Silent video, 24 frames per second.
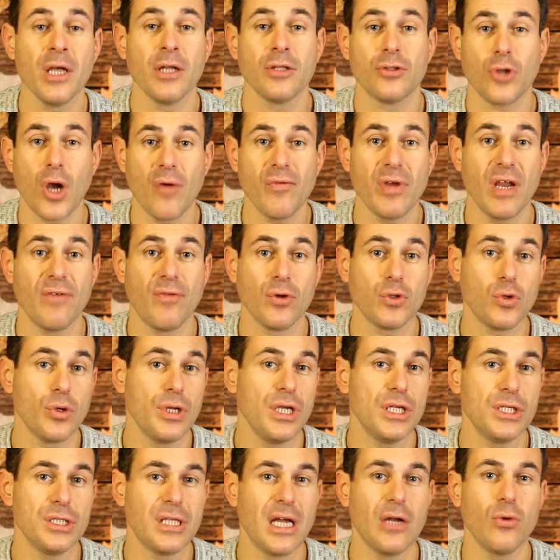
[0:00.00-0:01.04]
trovi da
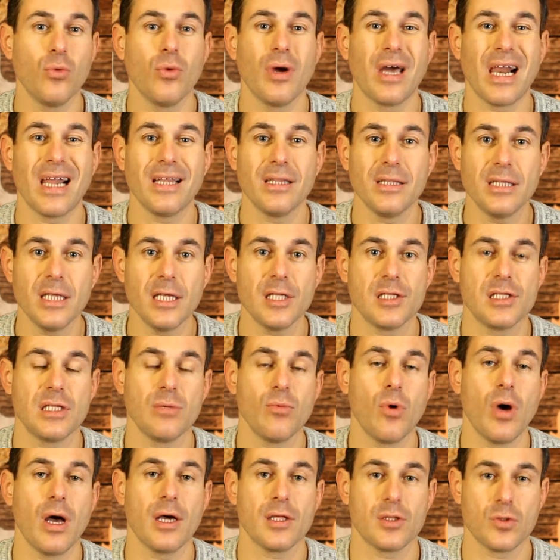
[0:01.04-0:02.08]
Fotodigital un
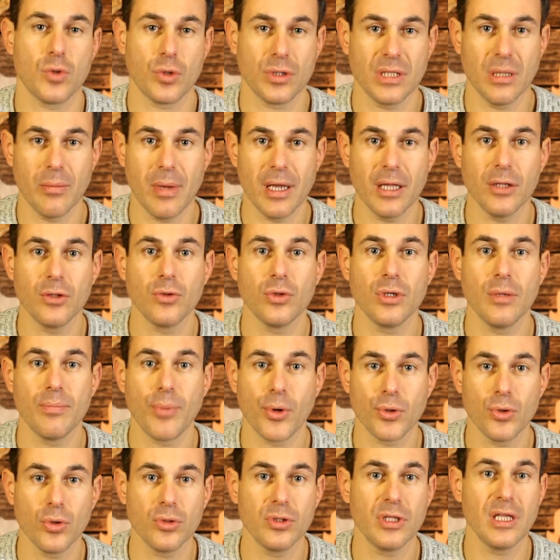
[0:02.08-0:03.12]
grandissimo assortimento di
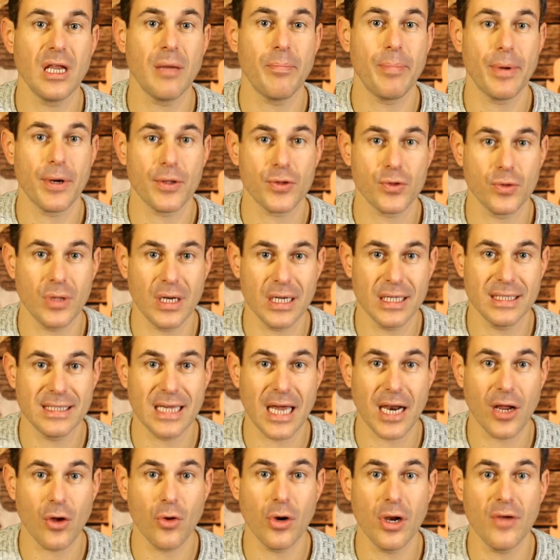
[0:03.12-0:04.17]
prodotti da
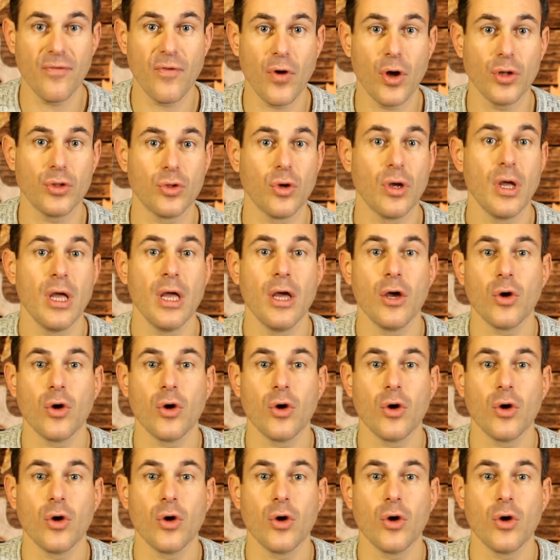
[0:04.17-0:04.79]
personalizzare con le foto,